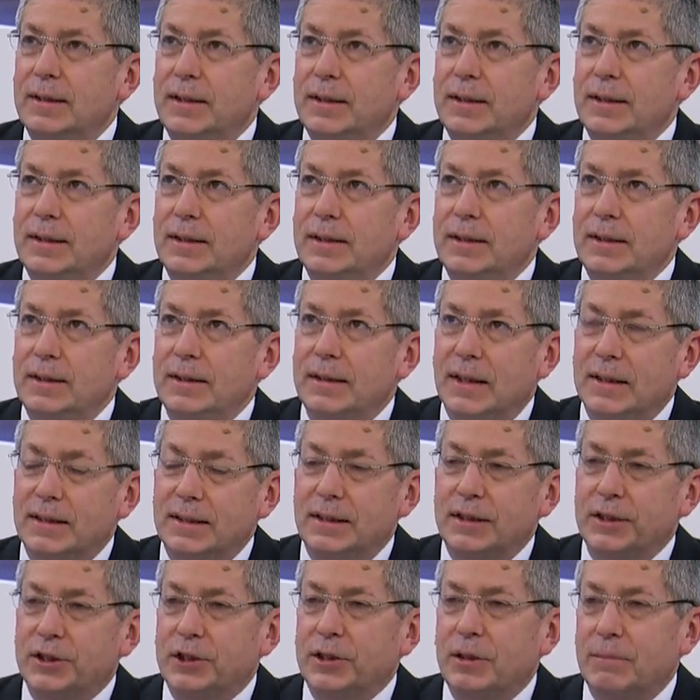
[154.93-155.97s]
de
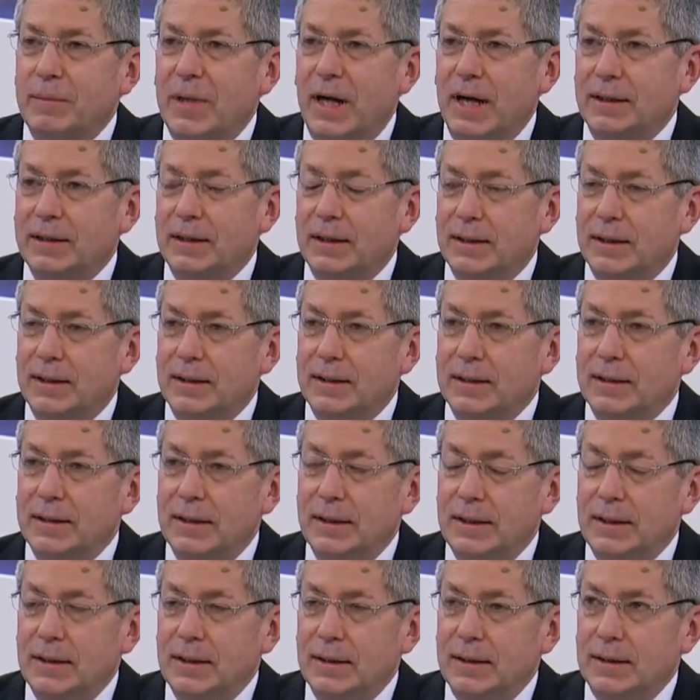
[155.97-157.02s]
assim chamada
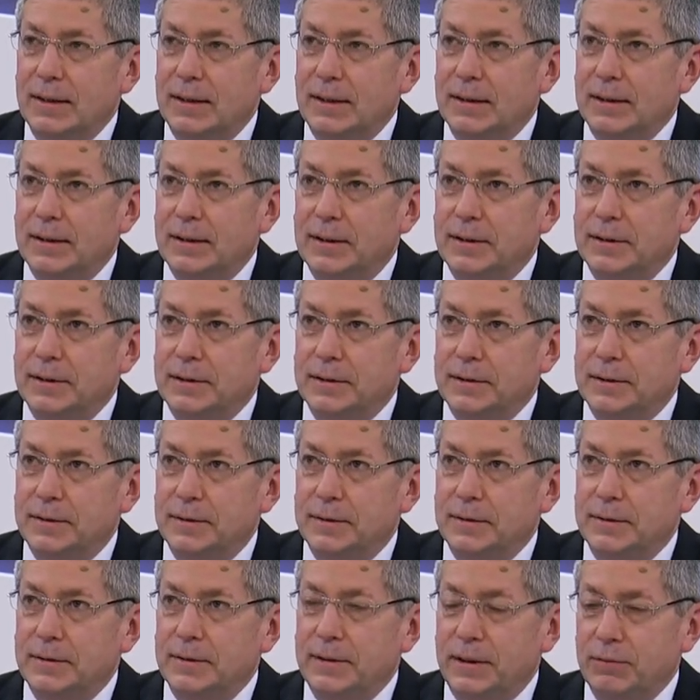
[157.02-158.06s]

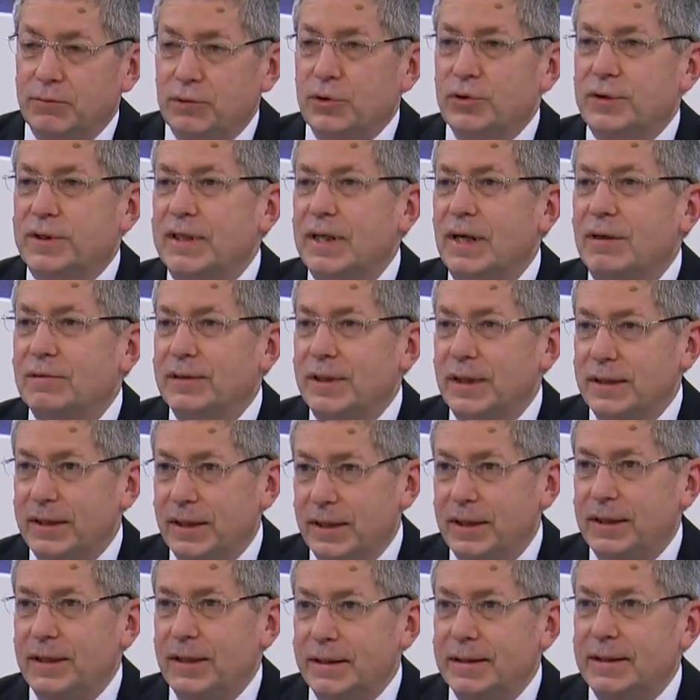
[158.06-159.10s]
uh, Revolução de
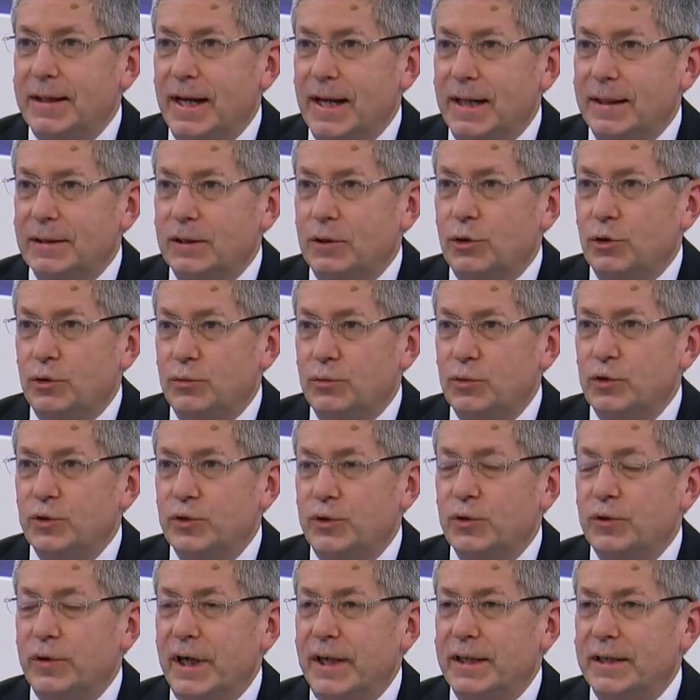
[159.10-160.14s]
Dignidade, como
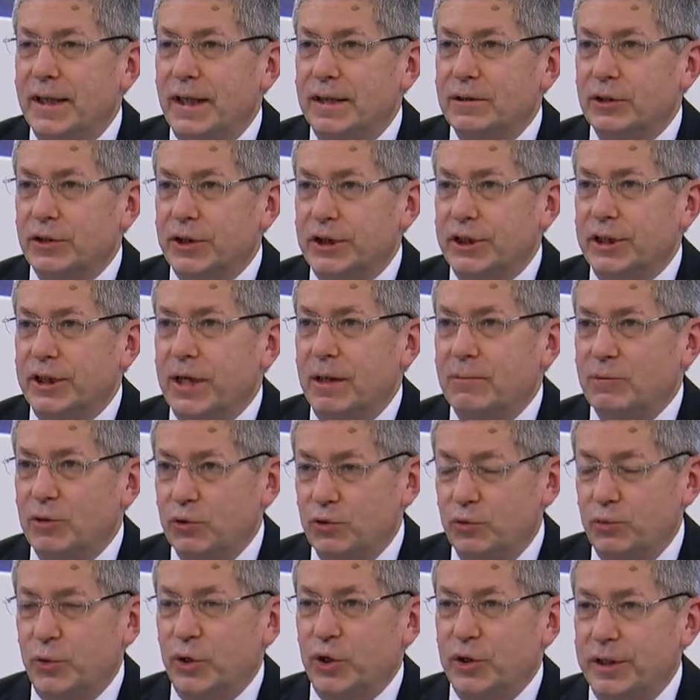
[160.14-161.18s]
os ucranianos
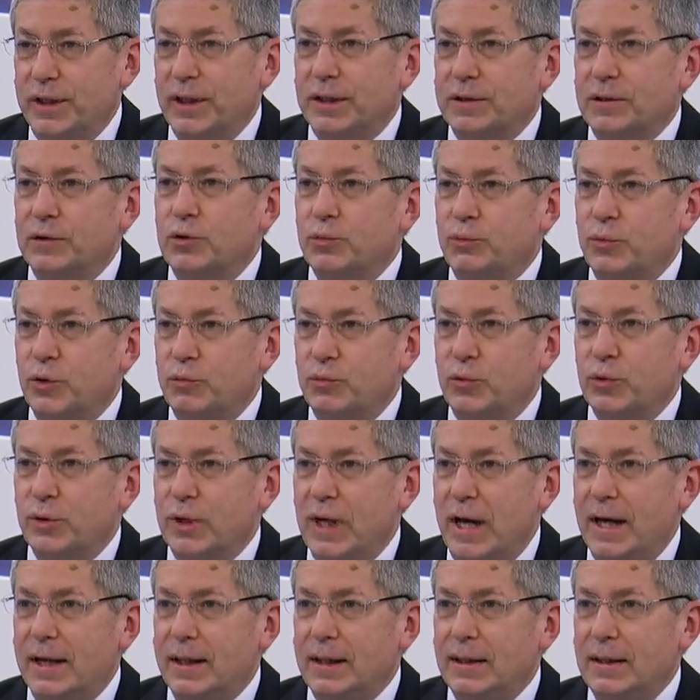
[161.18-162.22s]
chamam o protesto
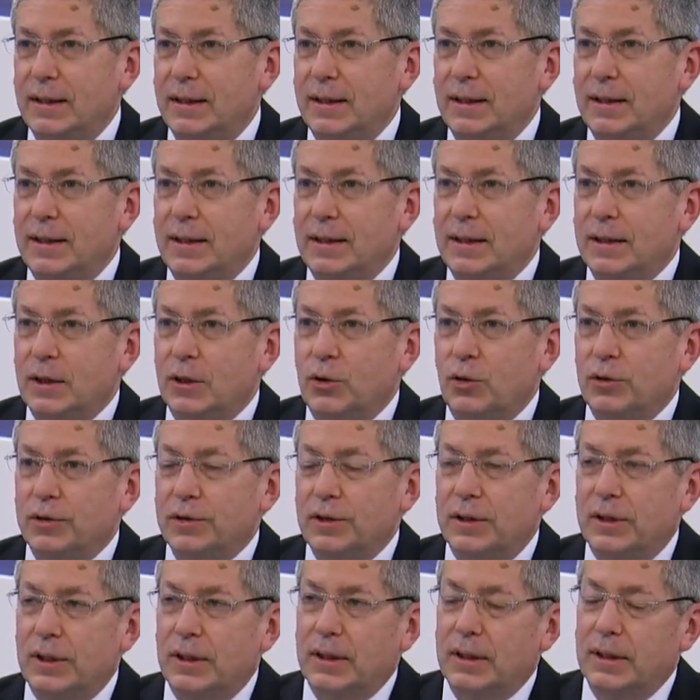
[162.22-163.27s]
popular
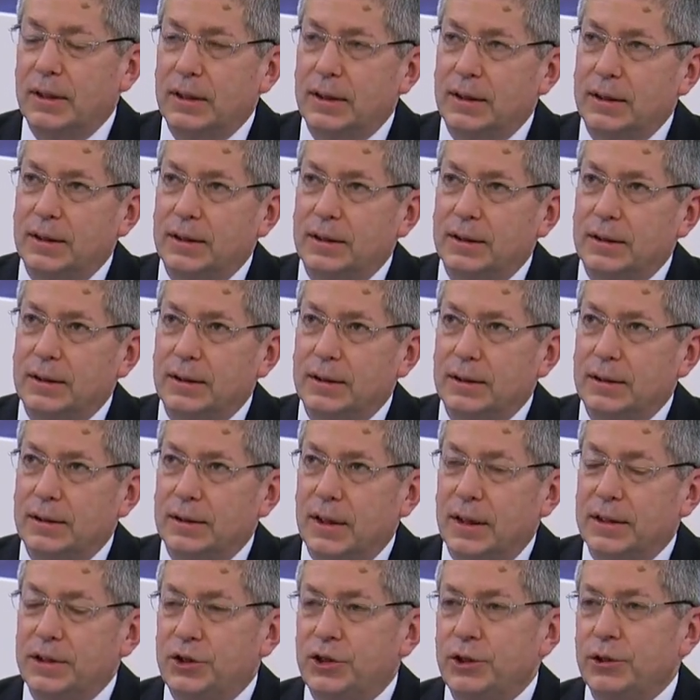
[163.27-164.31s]
contra
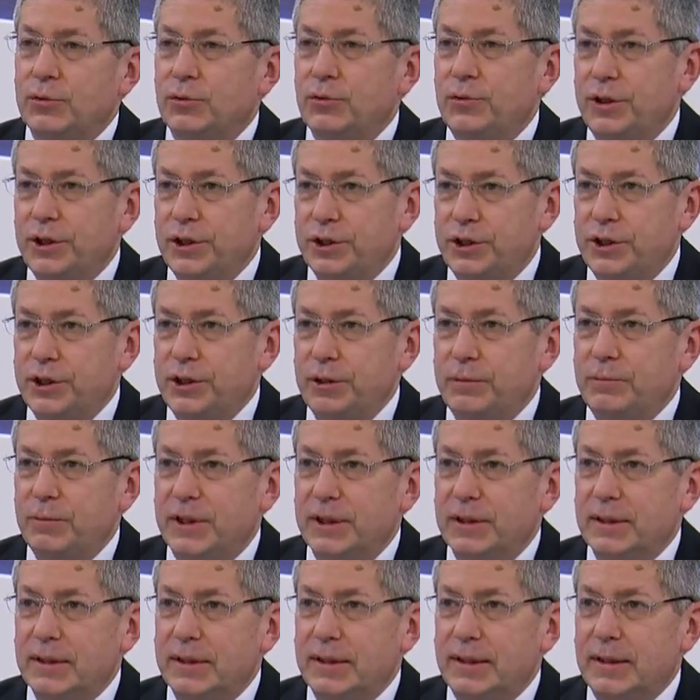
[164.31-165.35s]
o antigo
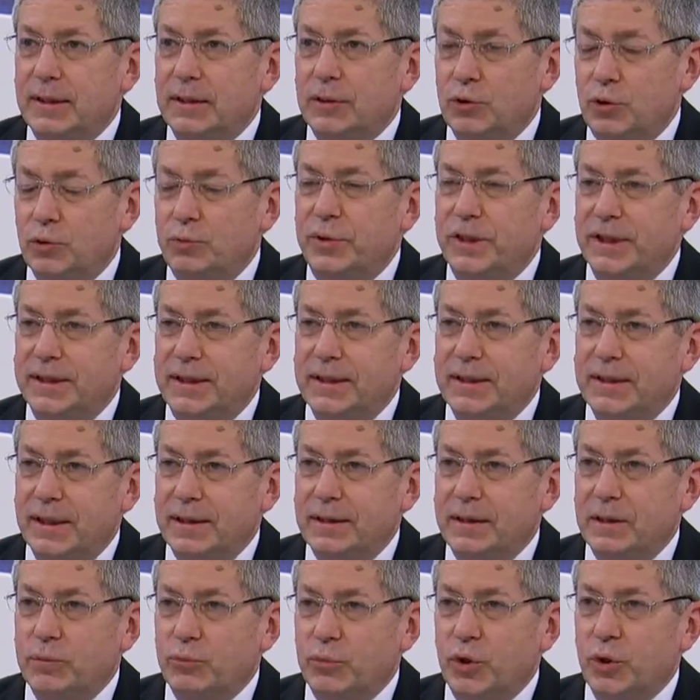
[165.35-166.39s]
regime do
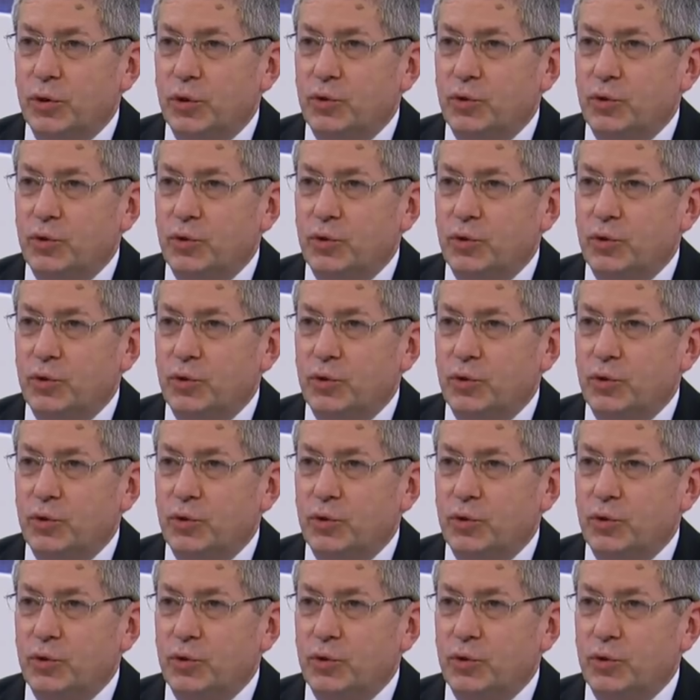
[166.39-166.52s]
presidente